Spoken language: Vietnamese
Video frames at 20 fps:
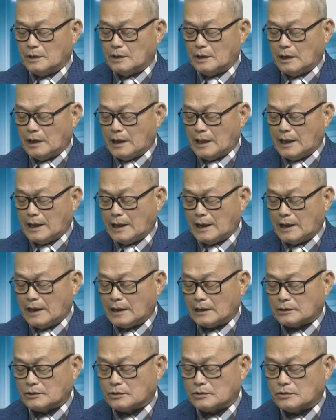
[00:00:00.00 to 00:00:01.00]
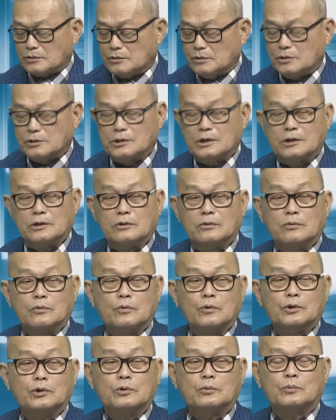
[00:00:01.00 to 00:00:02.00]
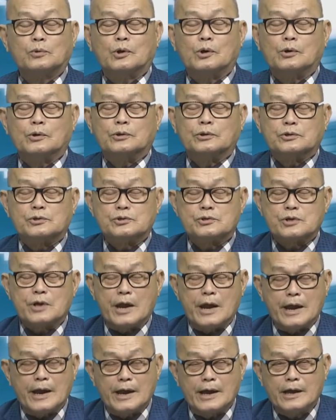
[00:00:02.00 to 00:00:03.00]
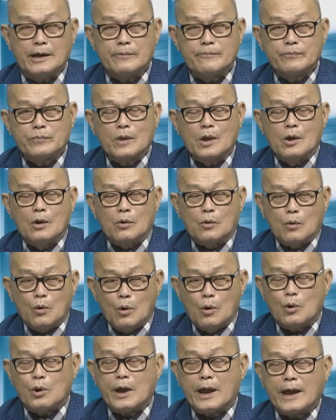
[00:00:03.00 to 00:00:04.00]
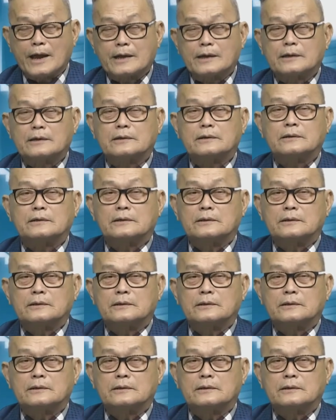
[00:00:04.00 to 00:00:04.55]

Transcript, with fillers: là chương trình của chúng tôi sẽ cố gắng